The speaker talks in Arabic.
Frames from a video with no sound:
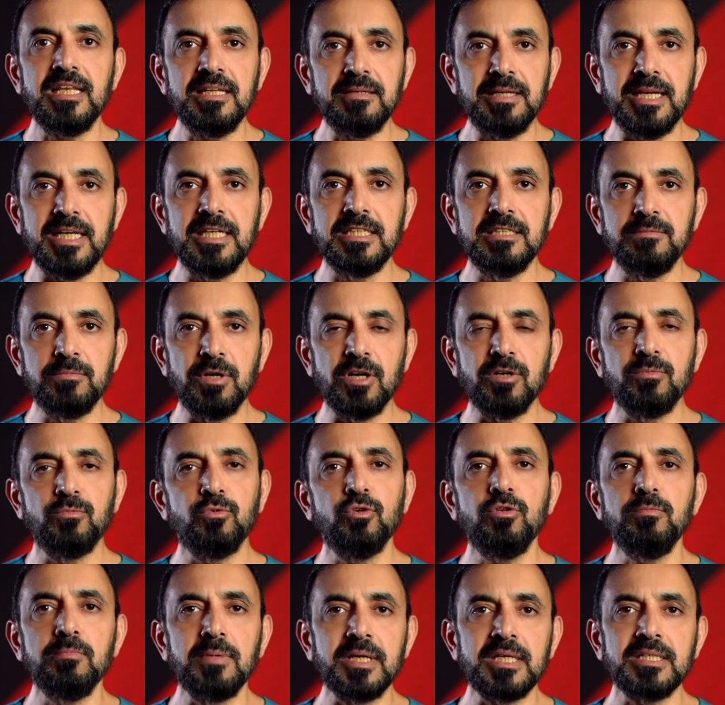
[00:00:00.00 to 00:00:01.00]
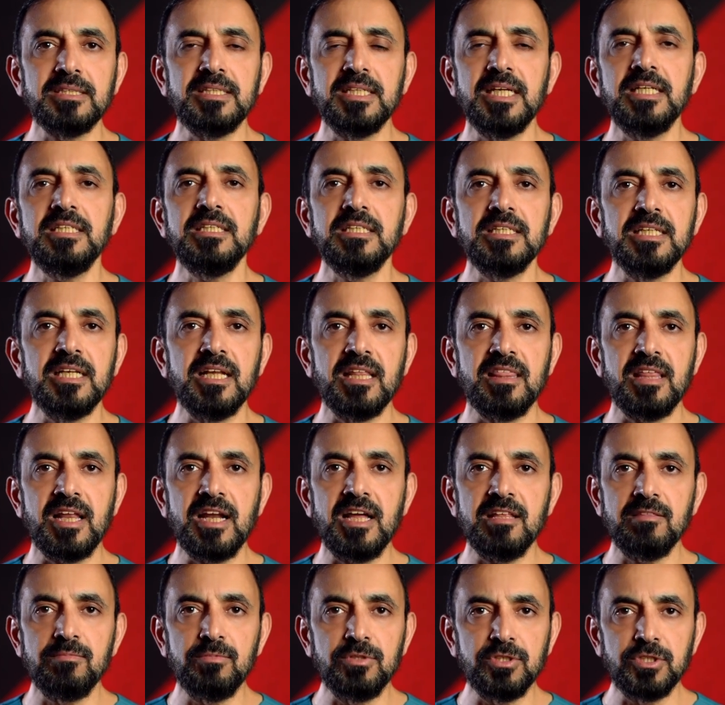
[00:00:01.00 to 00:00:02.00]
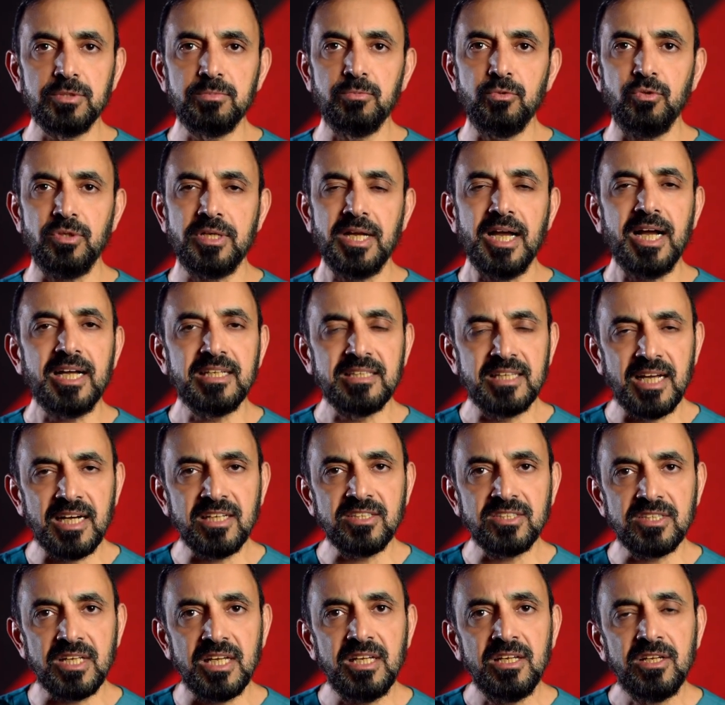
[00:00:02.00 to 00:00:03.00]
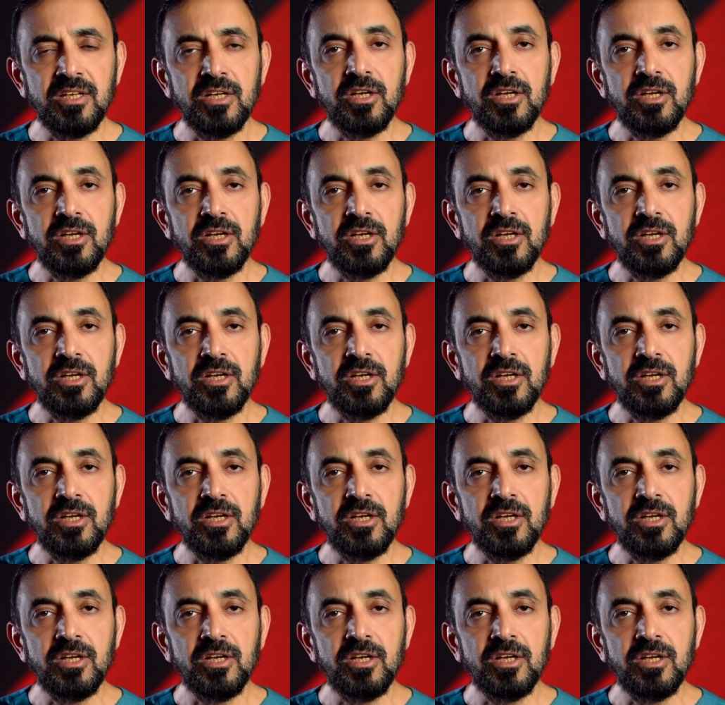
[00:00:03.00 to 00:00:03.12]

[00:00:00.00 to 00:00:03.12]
يعني مقبول مرتين الى ثلاث بالاسبوع كحد اقصى